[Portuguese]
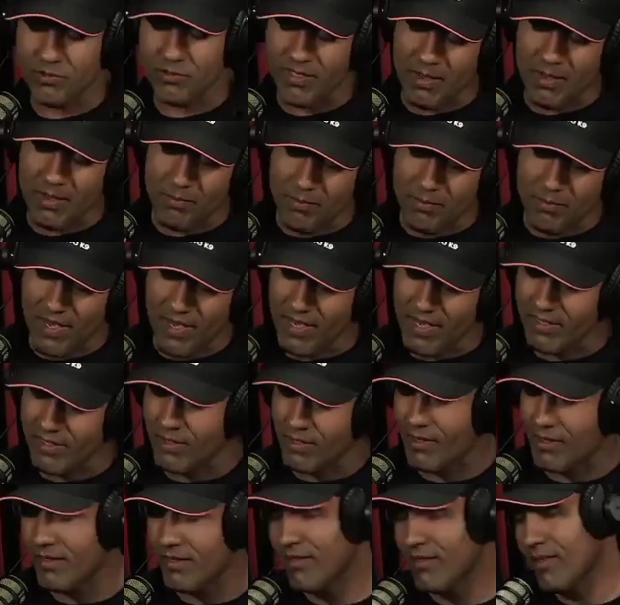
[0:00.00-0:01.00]
tá. na
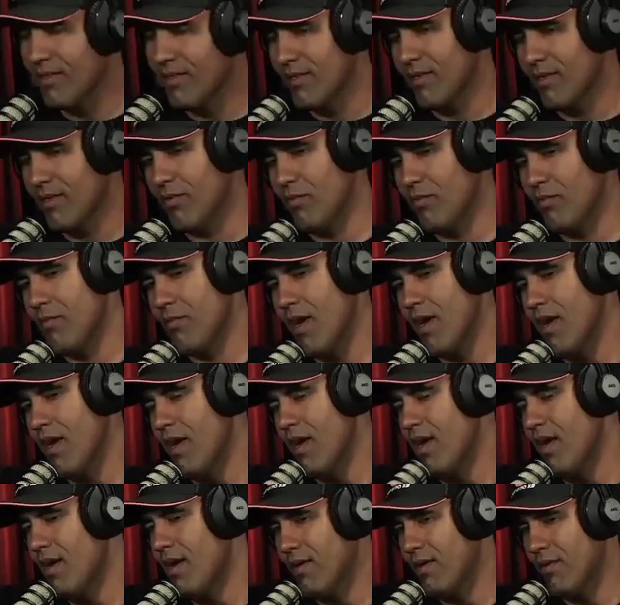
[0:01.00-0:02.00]
perna
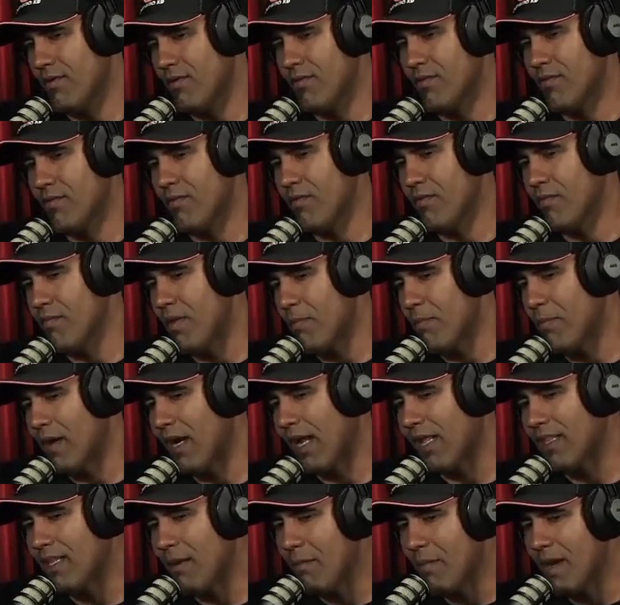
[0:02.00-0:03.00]
uma, uma
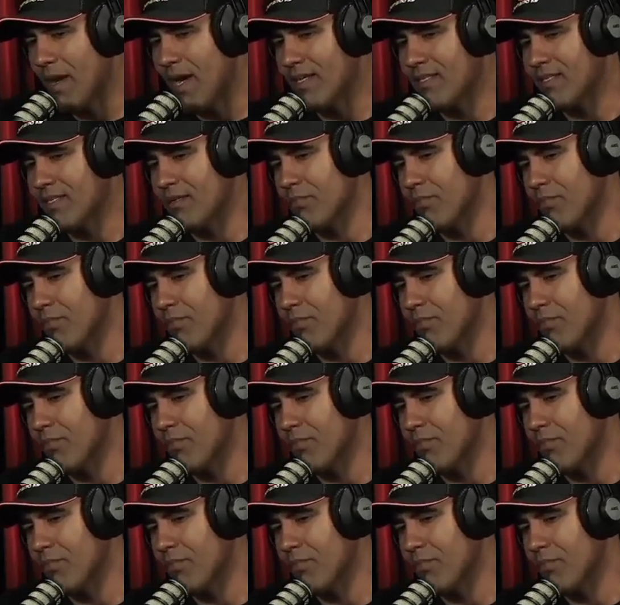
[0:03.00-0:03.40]
parada massa.